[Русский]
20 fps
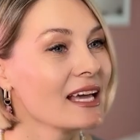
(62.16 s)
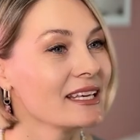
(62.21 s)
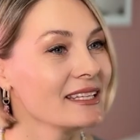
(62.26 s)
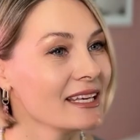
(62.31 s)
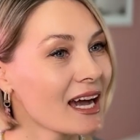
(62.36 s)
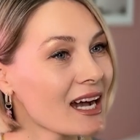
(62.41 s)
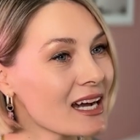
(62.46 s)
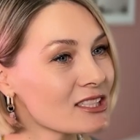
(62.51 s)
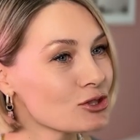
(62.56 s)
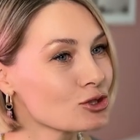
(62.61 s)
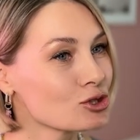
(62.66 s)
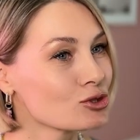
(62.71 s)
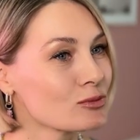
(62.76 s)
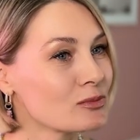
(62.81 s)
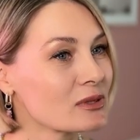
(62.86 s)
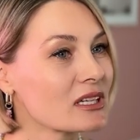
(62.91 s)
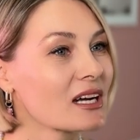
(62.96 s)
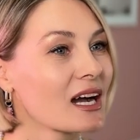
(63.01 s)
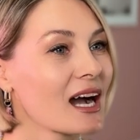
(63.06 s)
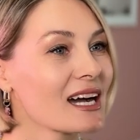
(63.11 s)
Я хочу,
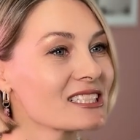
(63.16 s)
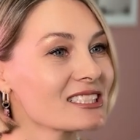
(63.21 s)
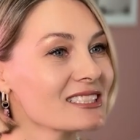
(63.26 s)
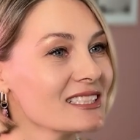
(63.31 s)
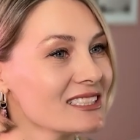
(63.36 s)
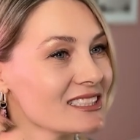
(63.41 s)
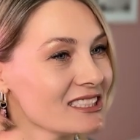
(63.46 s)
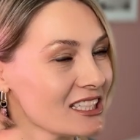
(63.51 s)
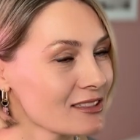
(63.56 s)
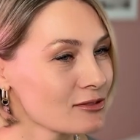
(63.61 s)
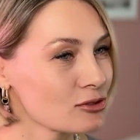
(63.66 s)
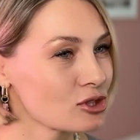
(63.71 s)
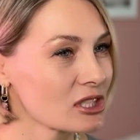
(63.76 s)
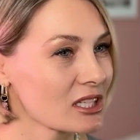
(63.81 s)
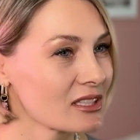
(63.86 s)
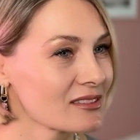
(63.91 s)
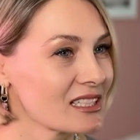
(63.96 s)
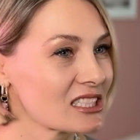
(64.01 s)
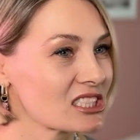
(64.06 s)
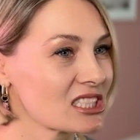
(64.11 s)
чтобы каждая
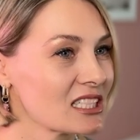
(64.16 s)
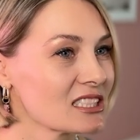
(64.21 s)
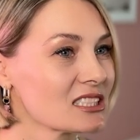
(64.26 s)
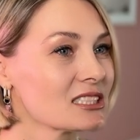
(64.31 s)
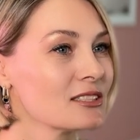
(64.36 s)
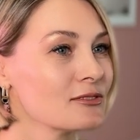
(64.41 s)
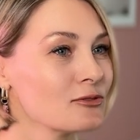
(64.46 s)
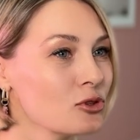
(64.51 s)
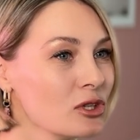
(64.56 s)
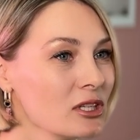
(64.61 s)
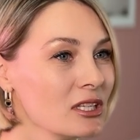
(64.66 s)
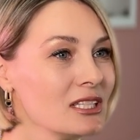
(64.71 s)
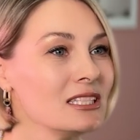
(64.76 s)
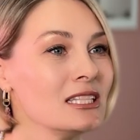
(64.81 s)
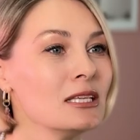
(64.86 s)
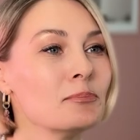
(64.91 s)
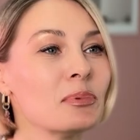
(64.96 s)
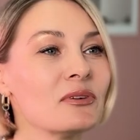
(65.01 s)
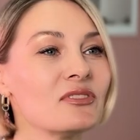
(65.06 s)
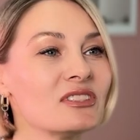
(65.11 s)
девушка нашла свой
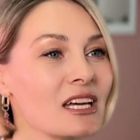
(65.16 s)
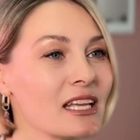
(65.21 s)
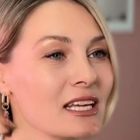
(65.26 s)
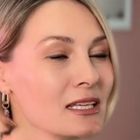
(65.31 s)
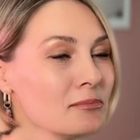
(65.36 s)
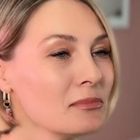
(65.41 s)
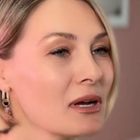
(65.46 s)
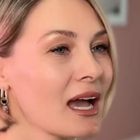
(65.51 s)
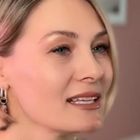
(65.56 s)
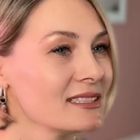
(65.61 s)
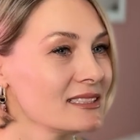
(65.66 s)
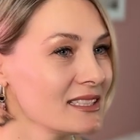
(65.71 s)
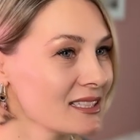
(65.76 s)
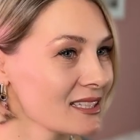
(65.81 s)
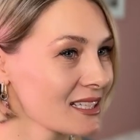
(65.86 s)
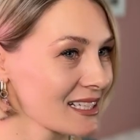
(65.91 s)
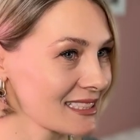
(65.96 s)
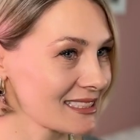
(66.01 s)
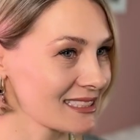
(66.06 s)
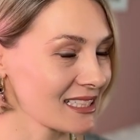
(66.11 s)
неповторимый
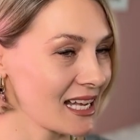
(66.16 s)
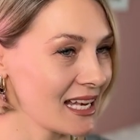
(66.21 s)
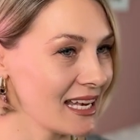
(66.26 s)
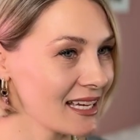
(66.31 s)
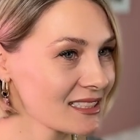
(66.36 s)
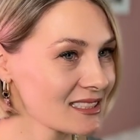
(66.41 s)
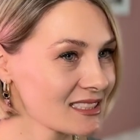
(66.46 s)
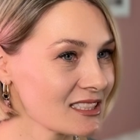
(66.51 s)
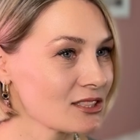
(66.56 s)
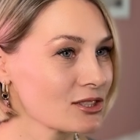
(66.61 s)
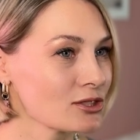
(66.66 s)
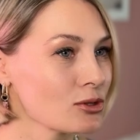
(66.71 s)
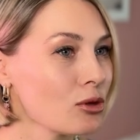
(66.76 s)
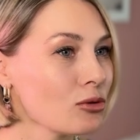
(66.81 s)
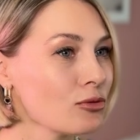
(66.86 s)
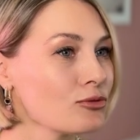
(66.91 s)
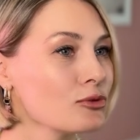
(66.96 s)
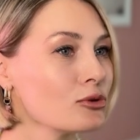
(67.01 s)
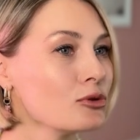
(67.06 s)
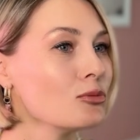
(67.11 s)
оттенок из коллекции
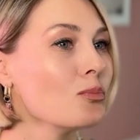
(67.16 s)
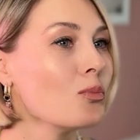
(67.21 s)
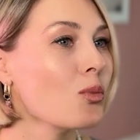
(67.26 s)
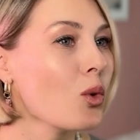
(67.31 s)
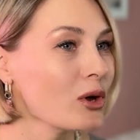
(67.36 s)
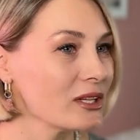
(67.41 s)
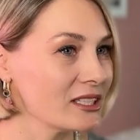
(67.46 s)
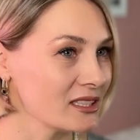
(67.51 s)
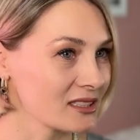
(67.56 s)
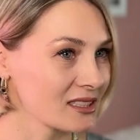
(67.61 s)
Soulful Morning,